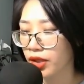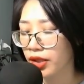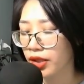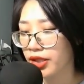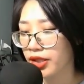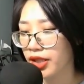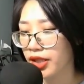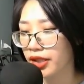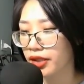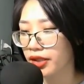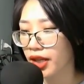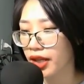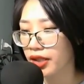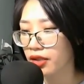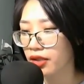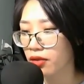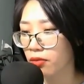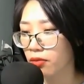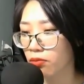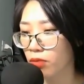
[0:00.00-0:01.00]
Chỉ
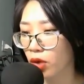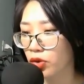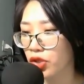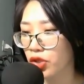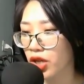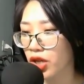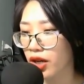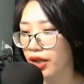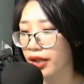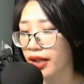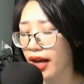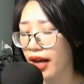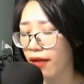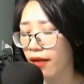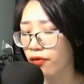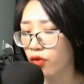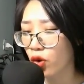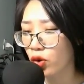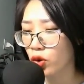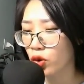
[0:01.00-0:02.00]
thấy bầu trời cao
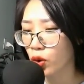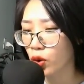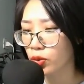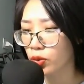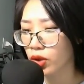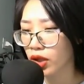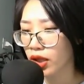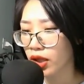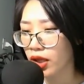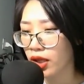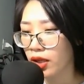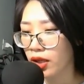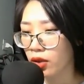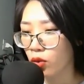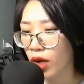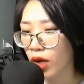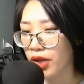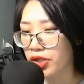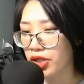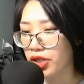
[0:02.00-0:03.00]
vô cùng,
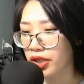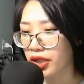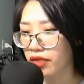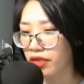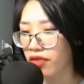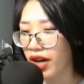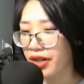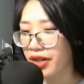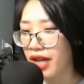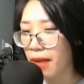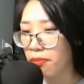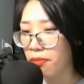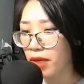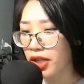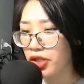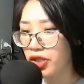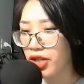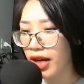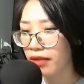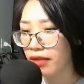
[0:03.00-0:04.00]
ngoài trừ vài đám
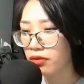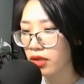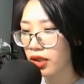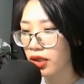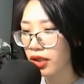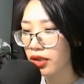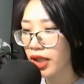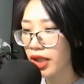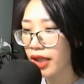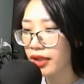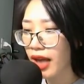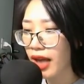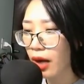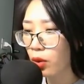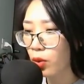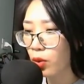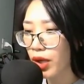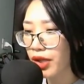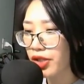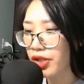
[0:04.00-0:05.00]
mây trắng thì thả
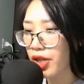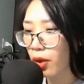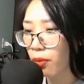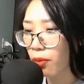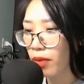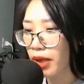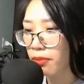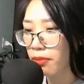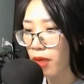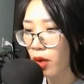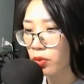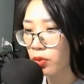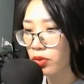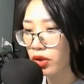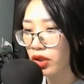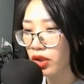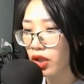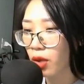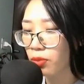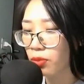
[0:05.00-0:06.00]
nguyên rộng mênh mông
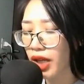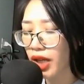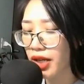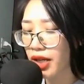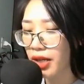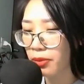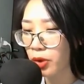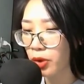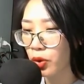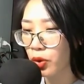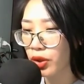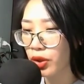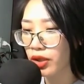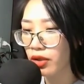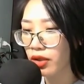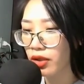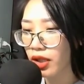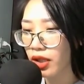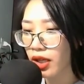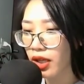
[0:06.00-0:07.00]
không thấy điểm cuối.
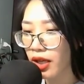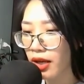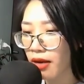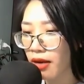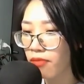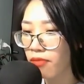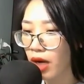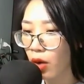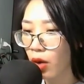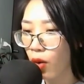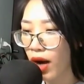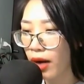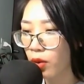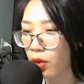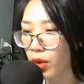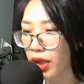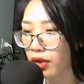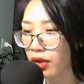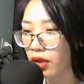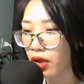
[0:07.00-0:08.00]
Mà Hỏa
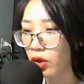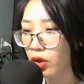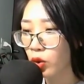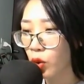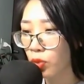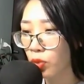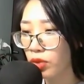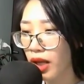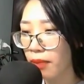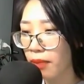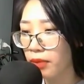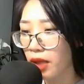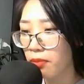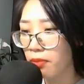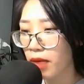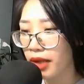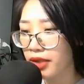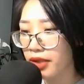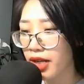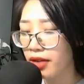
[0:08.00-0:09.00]
Nguyệt cũng cảm thấy
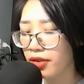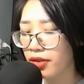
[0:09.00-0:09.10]
mặt đất